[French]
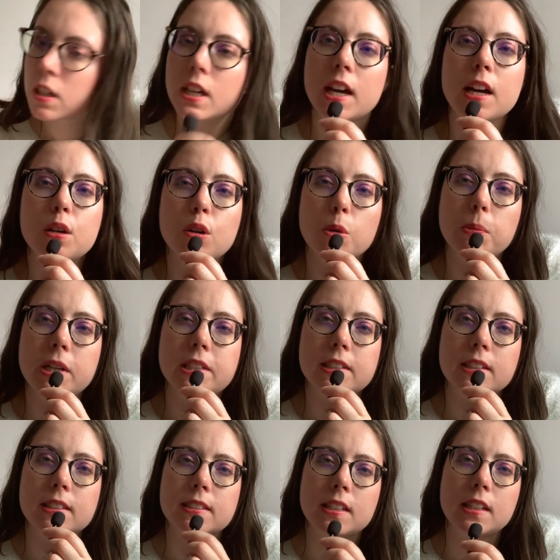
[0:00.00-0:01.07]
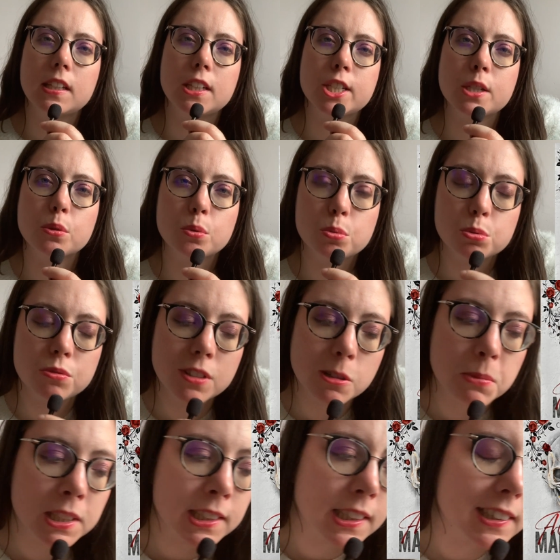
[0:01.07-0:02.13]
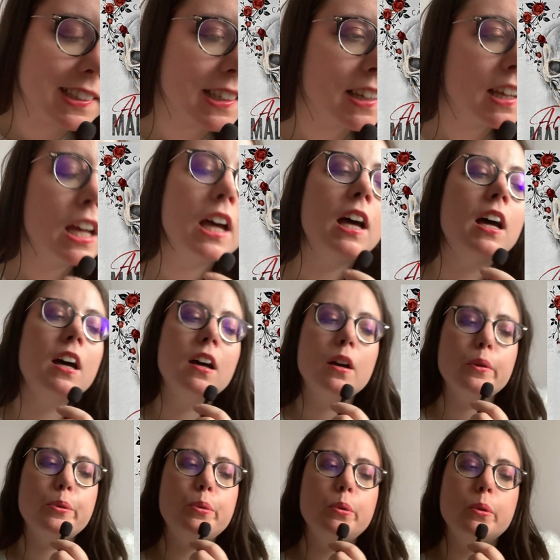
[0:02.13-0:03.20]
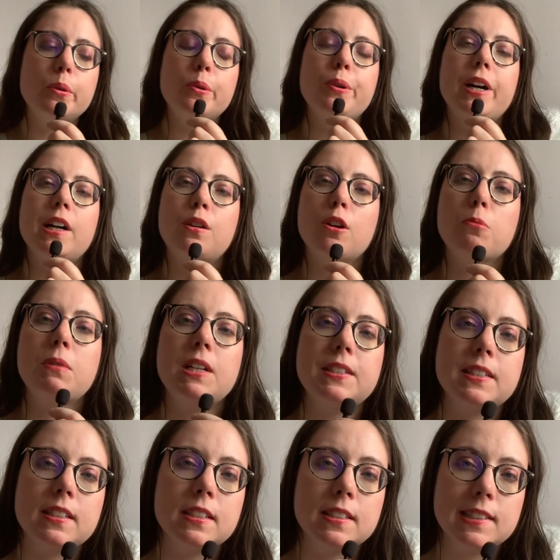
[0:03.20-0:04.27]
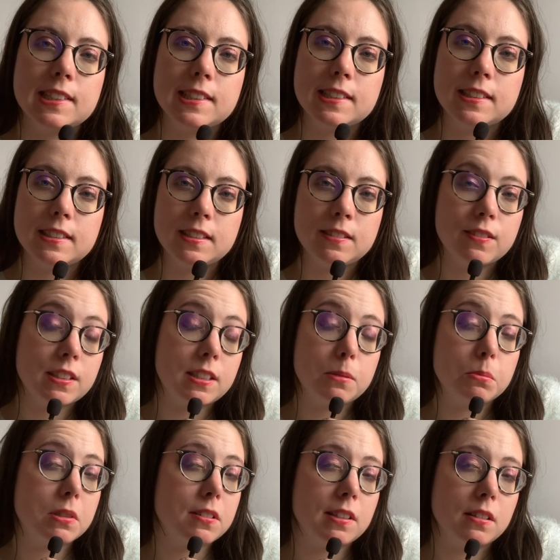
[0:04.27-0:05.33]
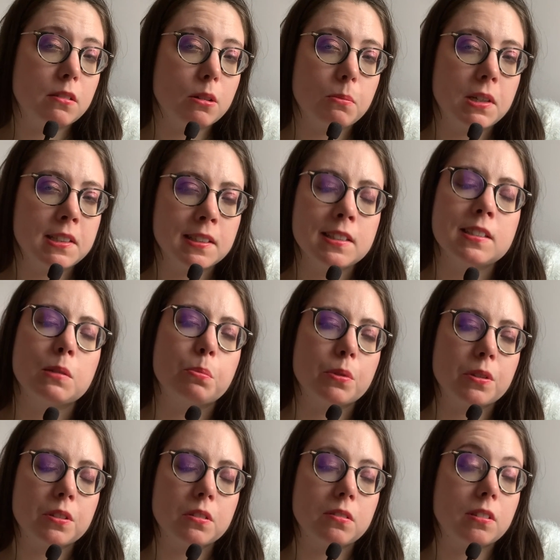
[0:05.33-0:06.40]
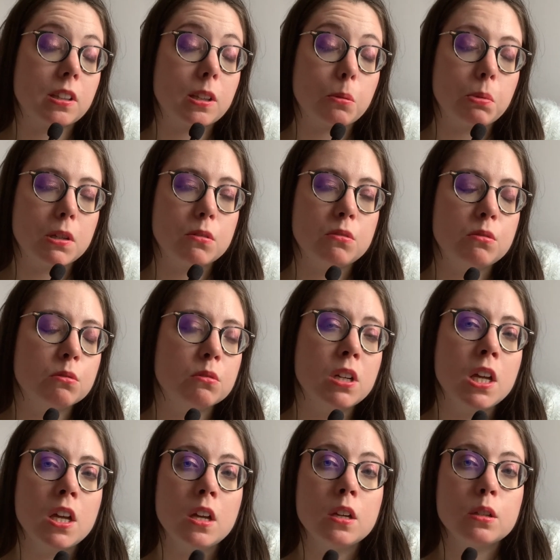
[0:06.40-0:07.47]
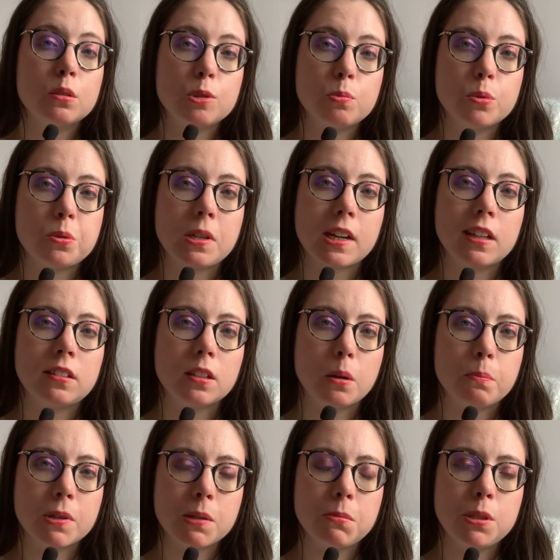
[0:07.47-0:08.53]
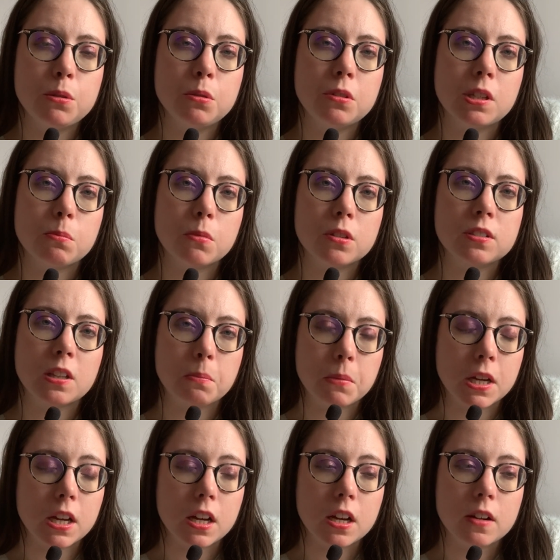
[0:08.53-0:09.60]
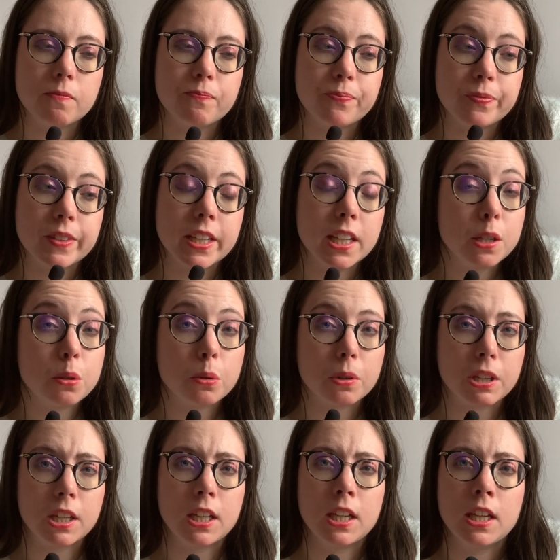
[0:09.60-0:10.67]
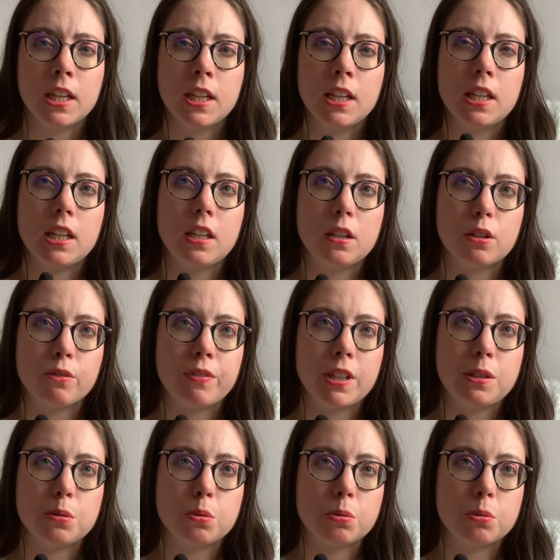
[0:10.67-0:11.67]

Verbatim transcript: Accord malsain, ça y est, j'ai retrouvé dans ma tête. Ou euh, Accord malsain, effectivement, Accord Malsain, ça porte très, bien le nom, que je me suis arrêtée en plein milieu tellement que ça m'a écœurée et qu'en fait, je